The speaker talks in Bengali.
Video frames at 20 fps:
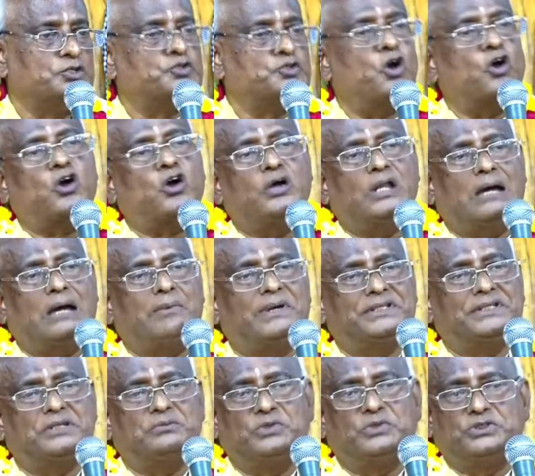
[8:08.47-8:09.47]
যখন
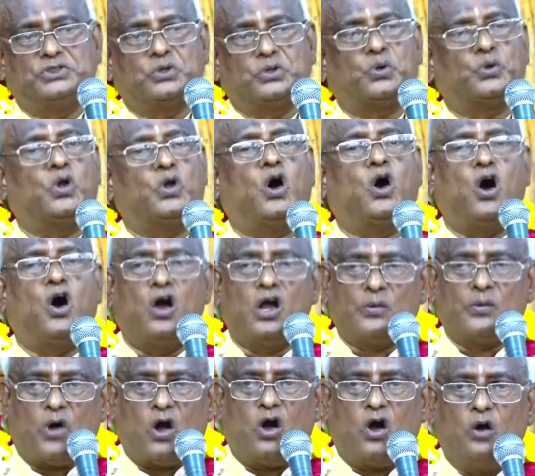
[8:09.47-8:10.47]
আমাদের মধ্যে কোনো অহং
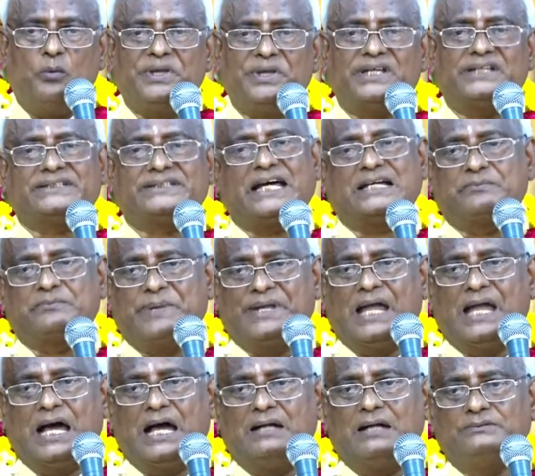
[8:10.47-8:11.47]
অহমিকা থাকবে
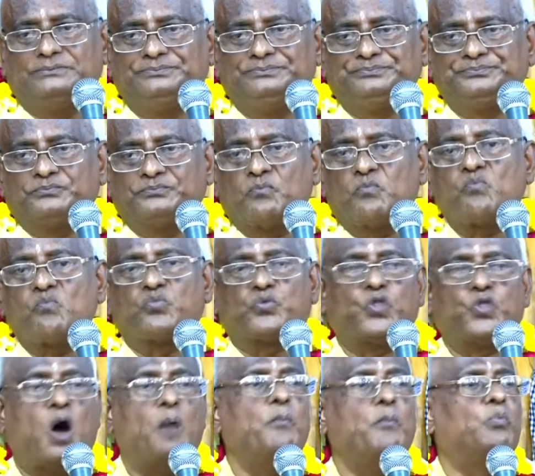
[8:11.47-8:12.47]
না
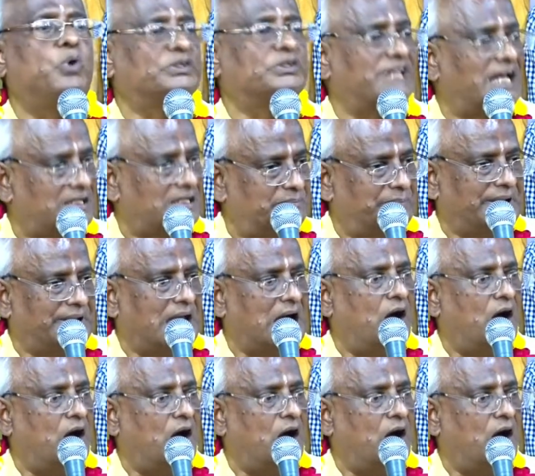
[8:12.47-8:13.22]
দম্ভ থাকবে না